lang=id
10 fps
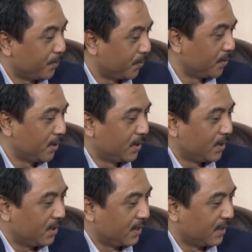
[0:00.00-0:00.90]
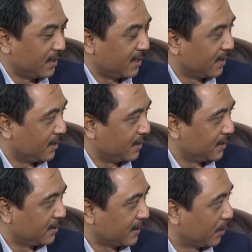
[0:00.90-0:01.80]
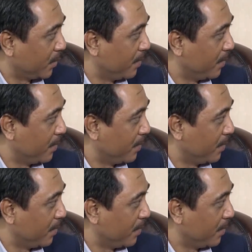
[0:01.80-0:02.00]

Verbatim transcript: puluh eh, satu